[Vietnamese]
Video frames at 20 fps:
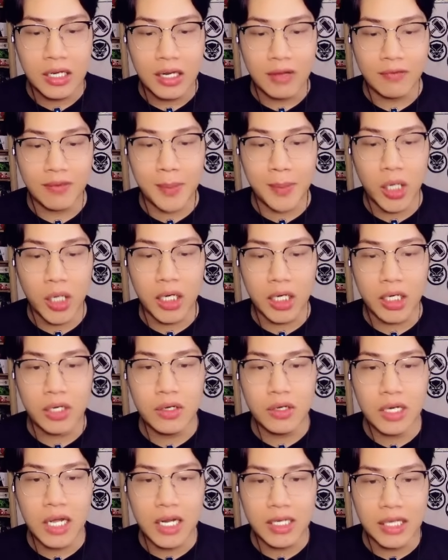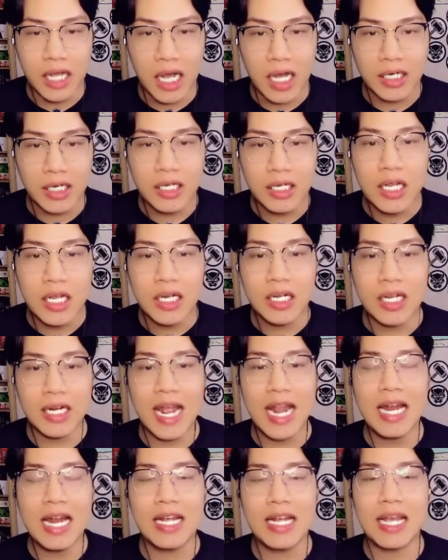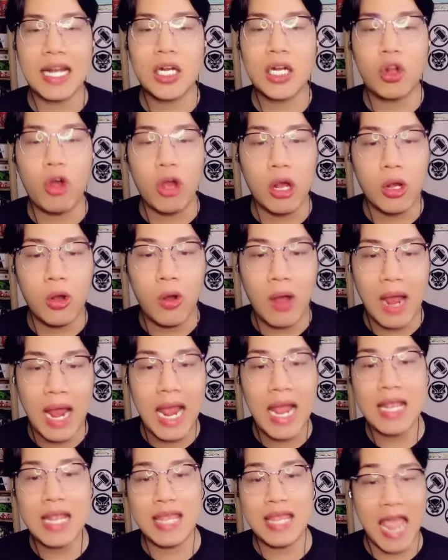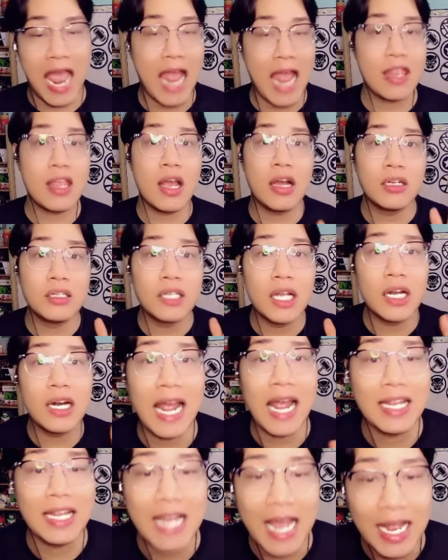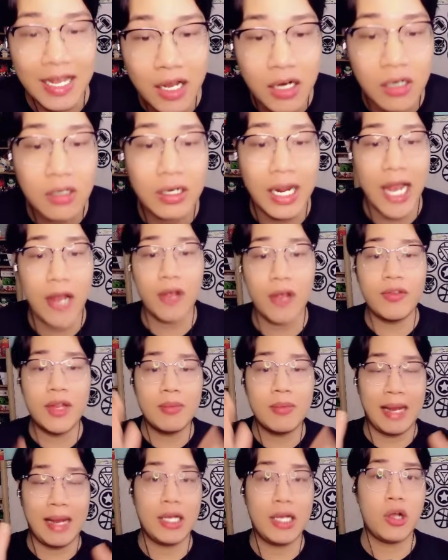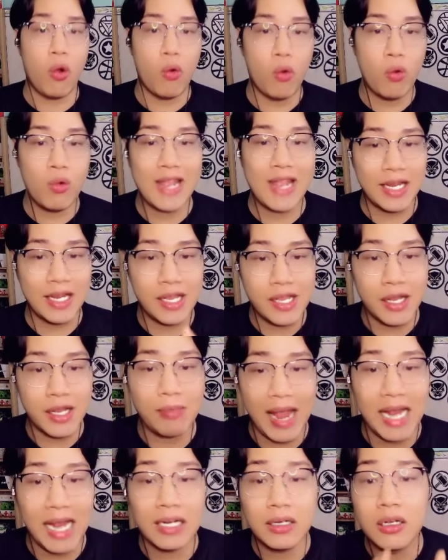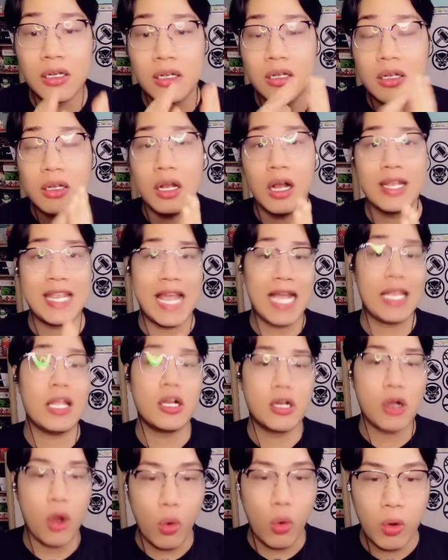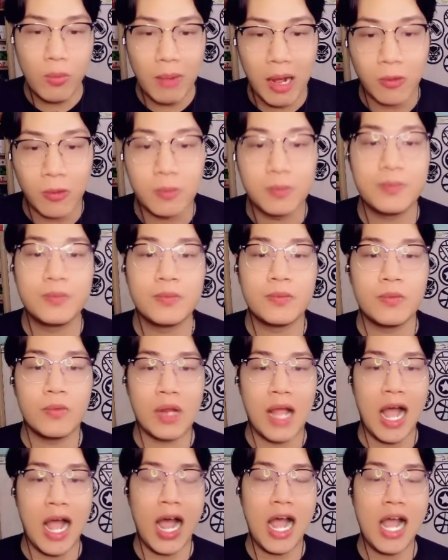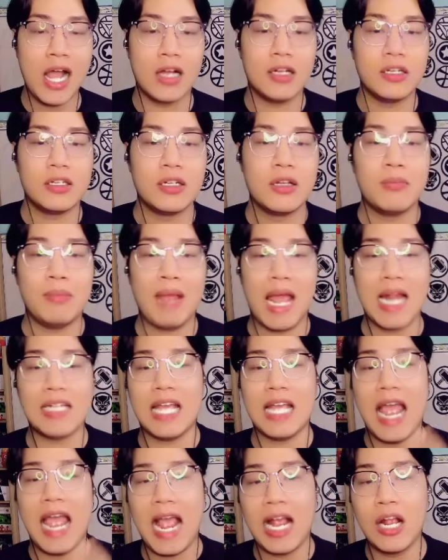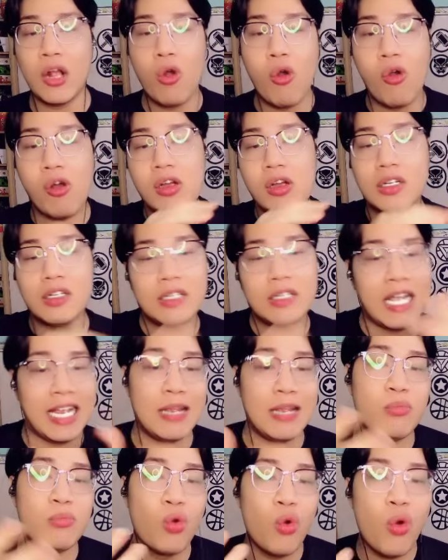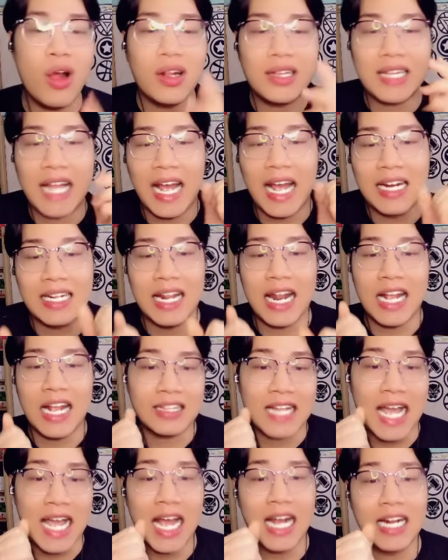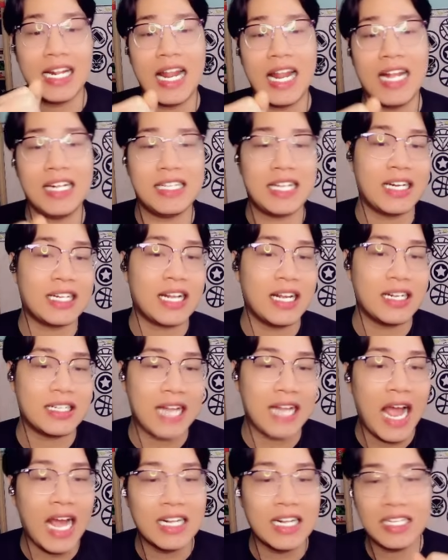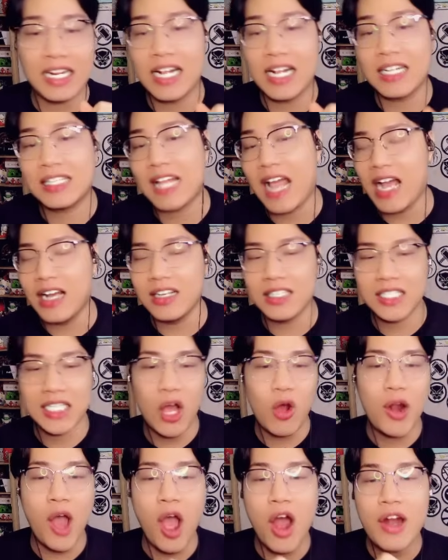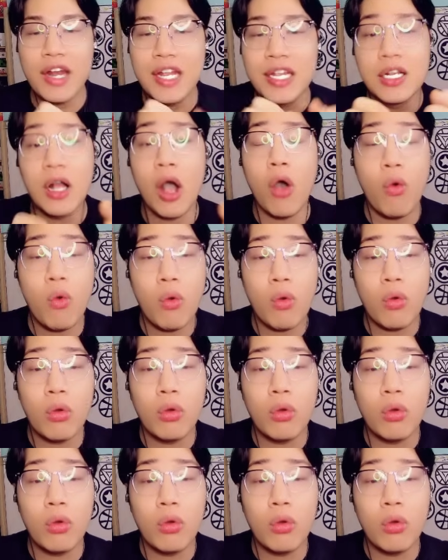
và bỏ thịt nướng lên trên thì đây là cách thuần hóa giả nhân dân làng giả nhân theo cái phiên bản cũ dành cho những bạn ở ờ, giả nhân cũ đúng không đó mấy anh sẽ ăn uống nhảy múa tầng tà lăng tầng tà lăng tầng tầng tầng tà lăng tầng sau đó đi ngủ